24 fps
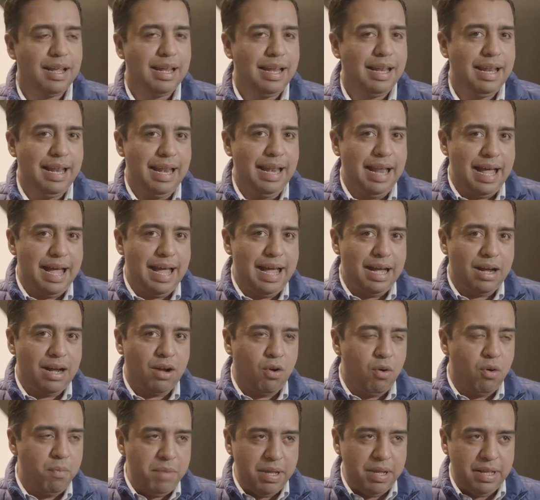La
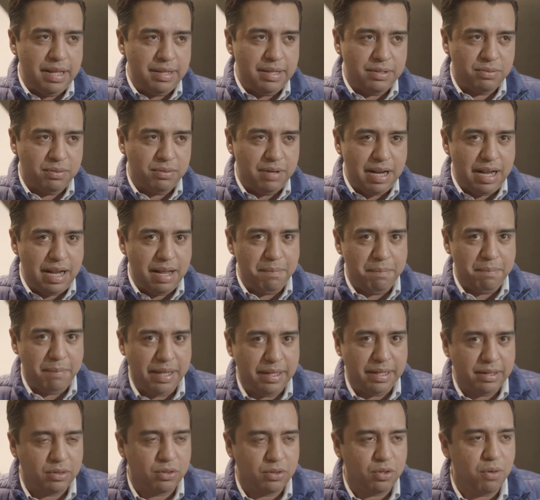comida es un
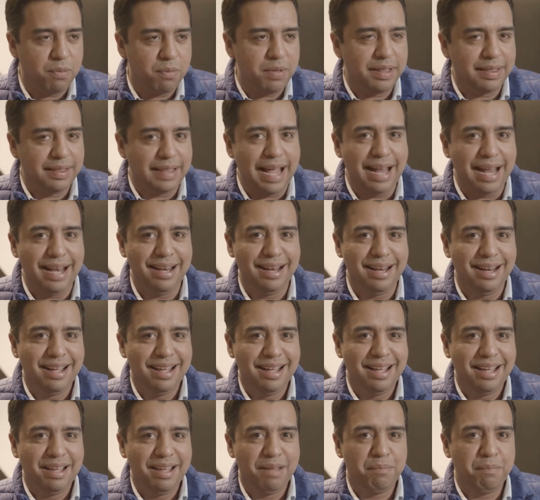elemento vital
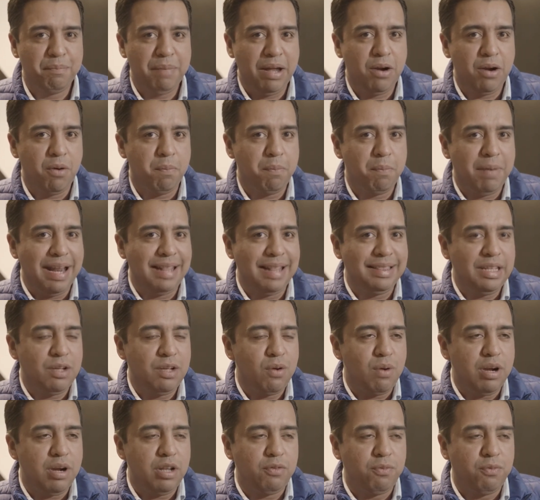pero para ti,
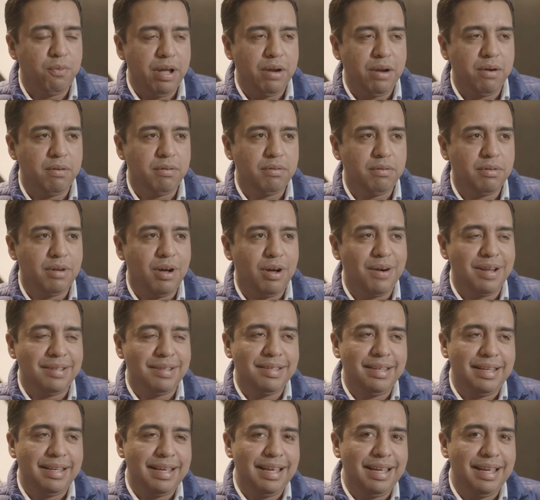¿cuáles fueron ahora
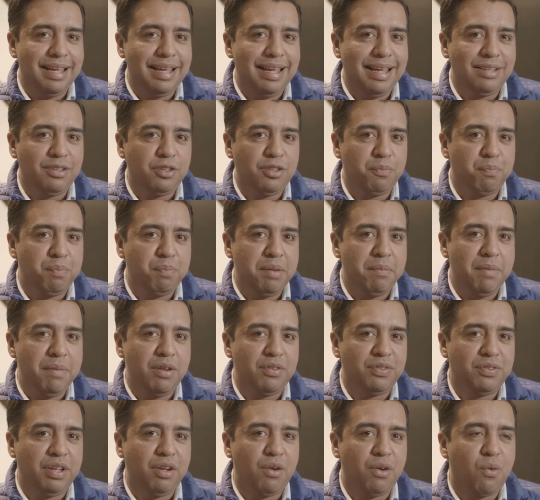sí que esos
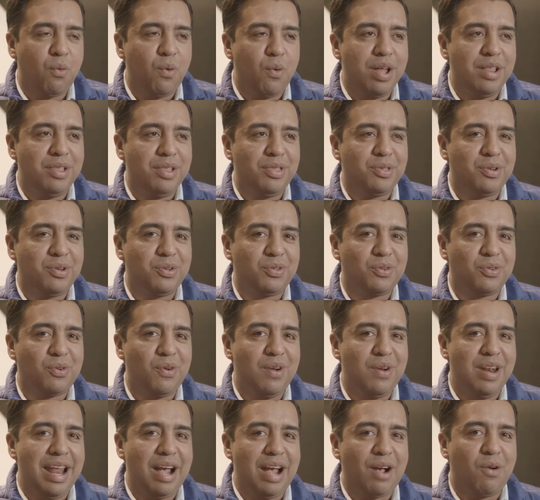primeros encuentros
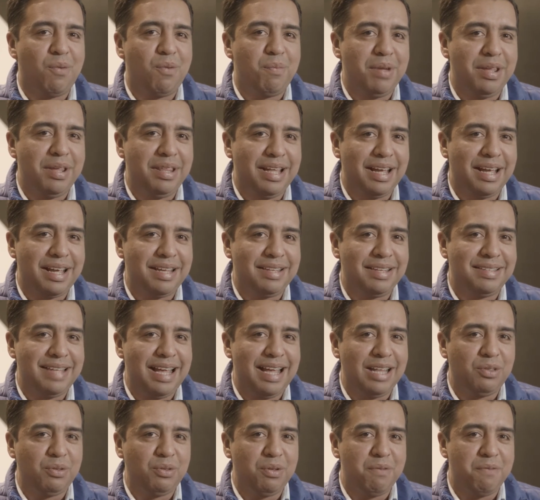con la comida?
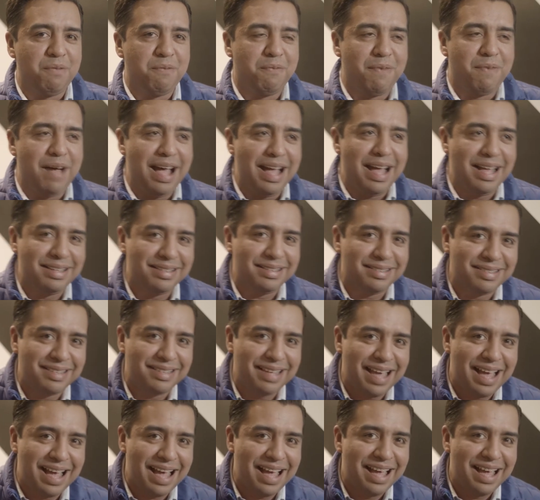Quizá tu
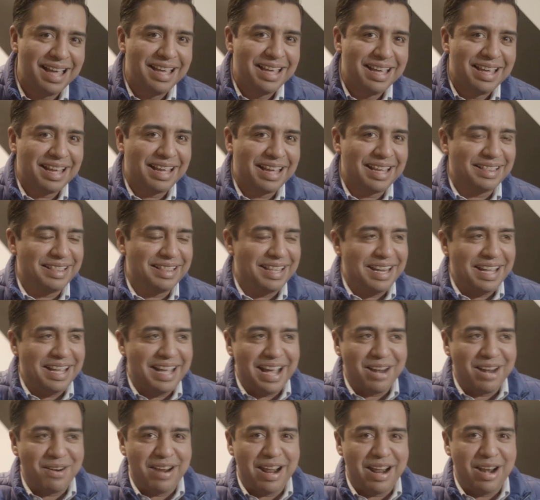infancia, que te
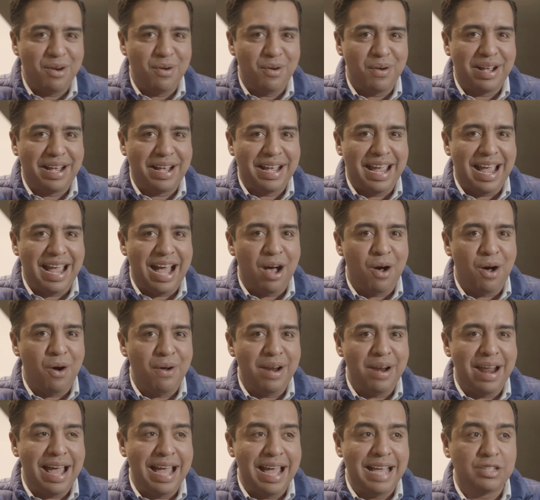ligaron a lo que
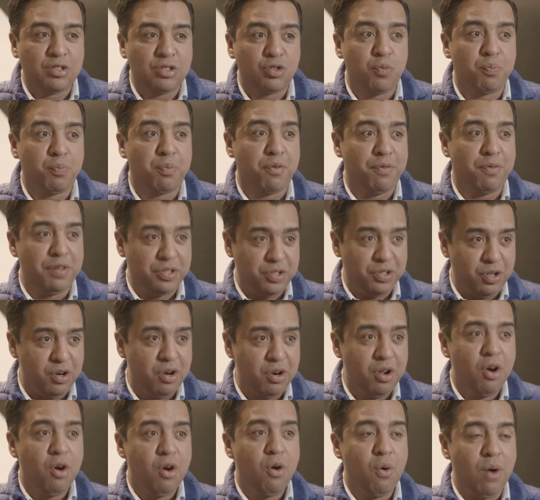ahora es tu profesión
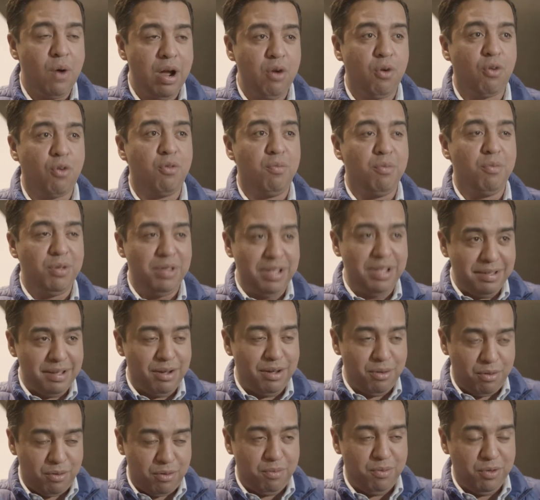o a lo como,
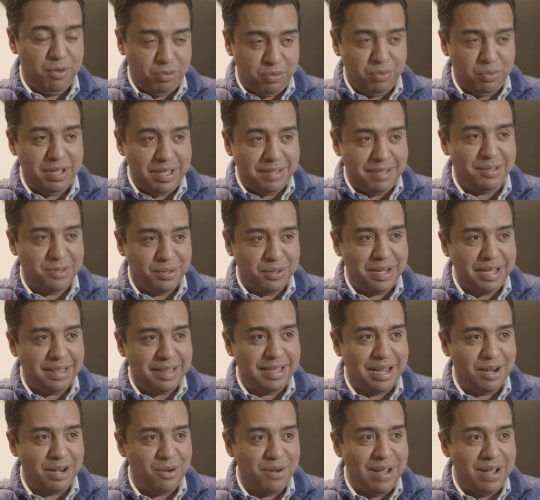o como tú dices
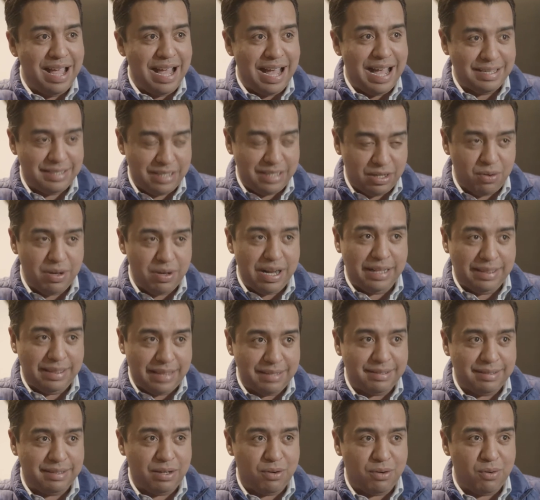ahorita, ¿no? Así
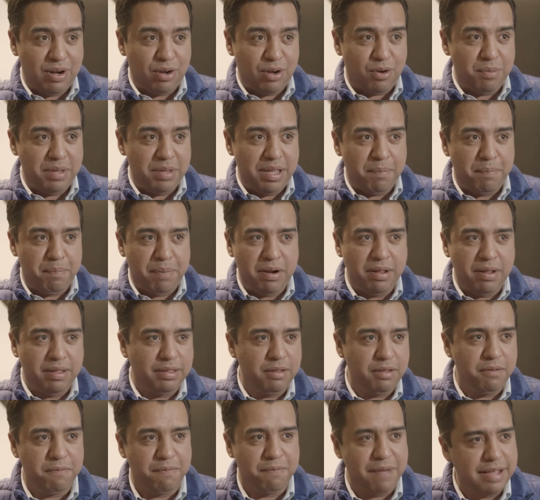conectaste con la comida, pero en tu
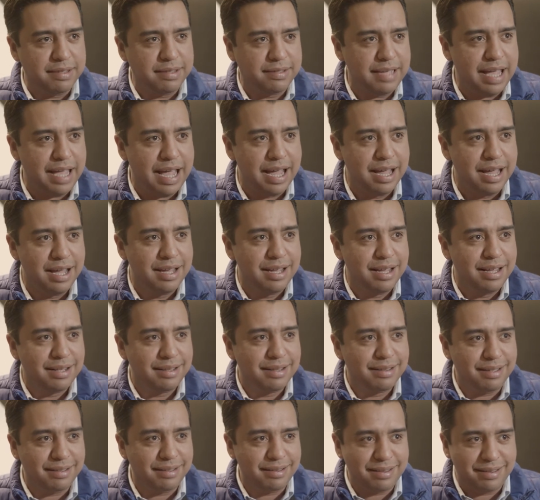infancia
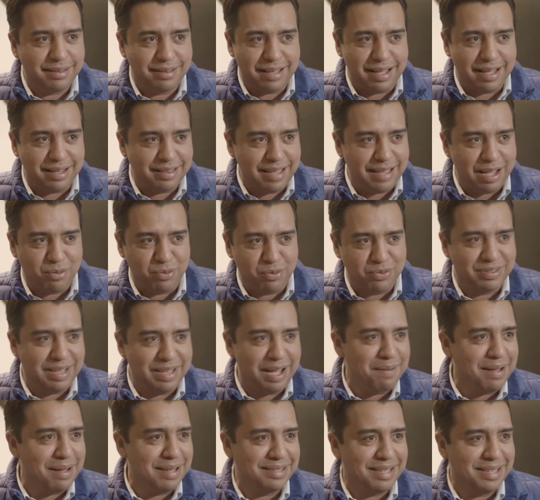te,
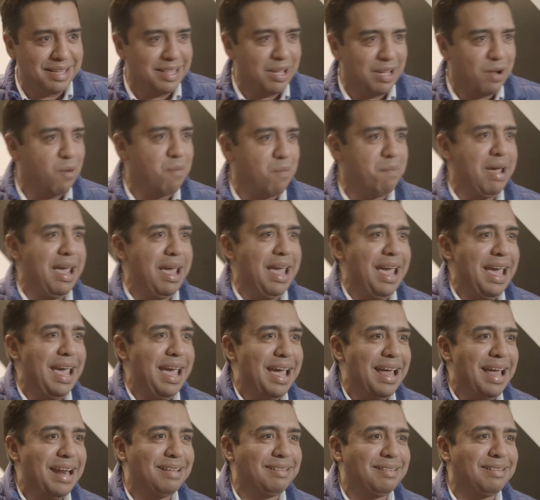gustaba hacer de
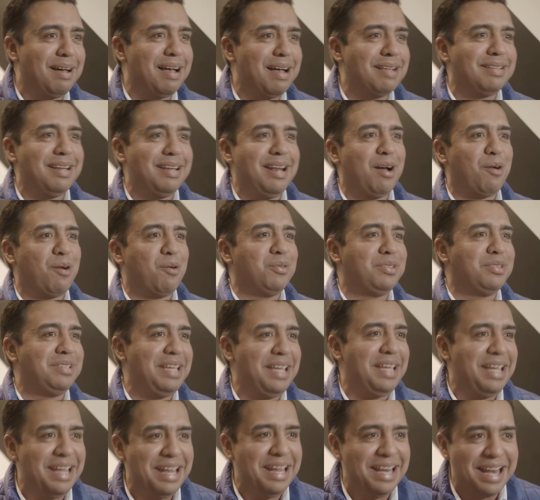comer, estabas en la
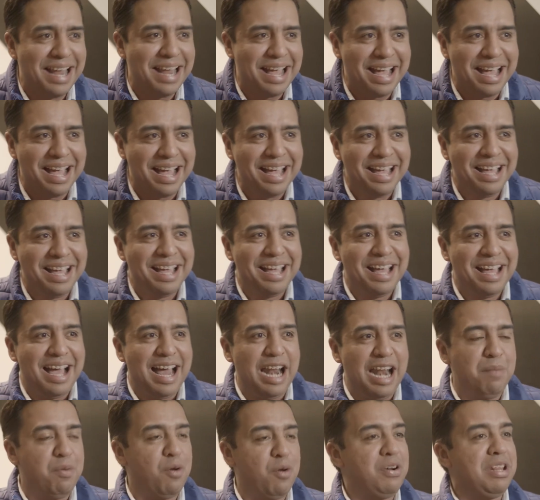cocina, a
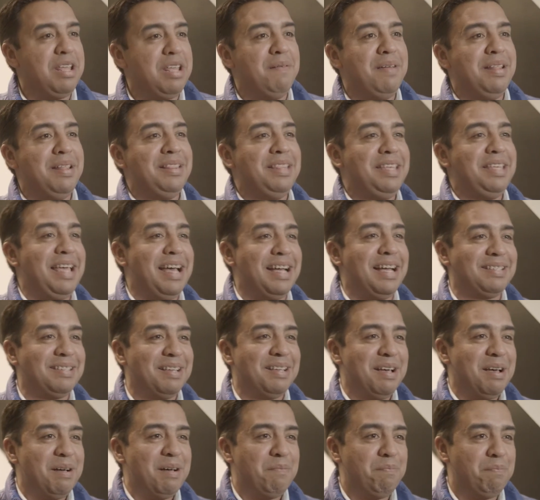lo mejor ya vendías
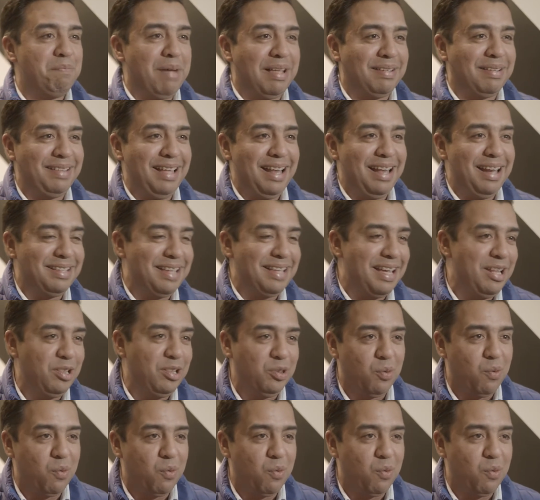pasteles ahí en tu